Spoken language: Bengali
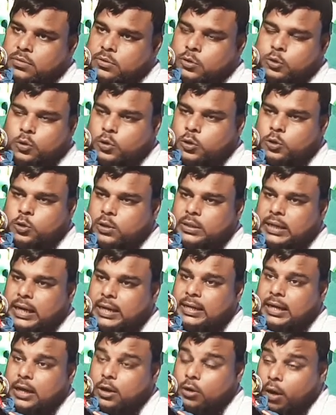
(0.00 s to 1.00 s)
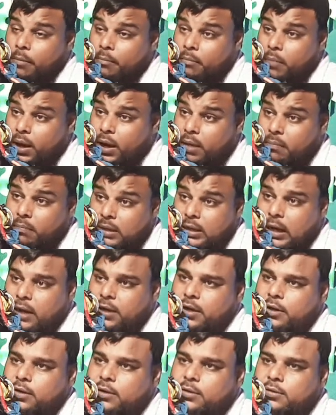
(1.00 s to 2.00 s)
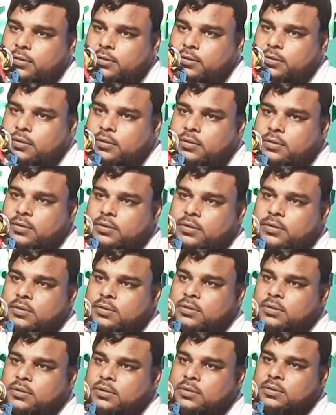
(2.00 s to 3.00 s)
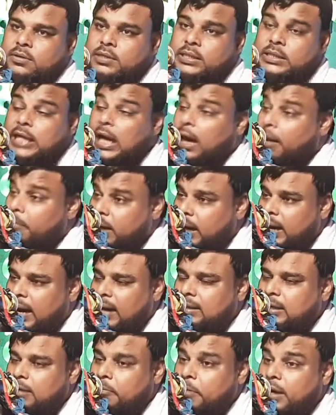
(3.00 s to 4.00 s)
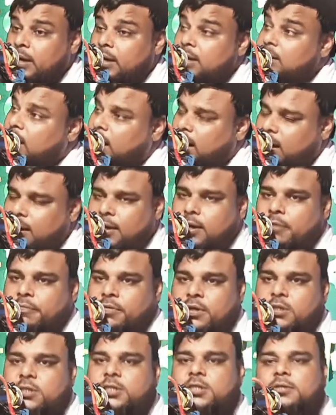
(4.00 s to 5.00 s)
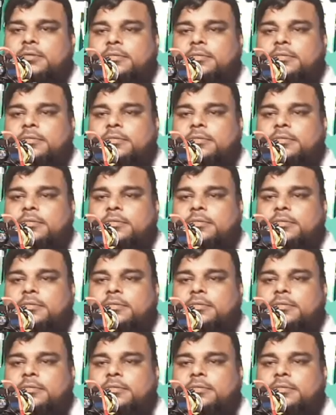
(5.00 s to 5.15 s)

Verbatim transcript: ছোট ছোট দাড়ি না লম্বা লম্বা দাড়ি যা আমরা রাখতে পারিনি তারা রেখে ফেলেছে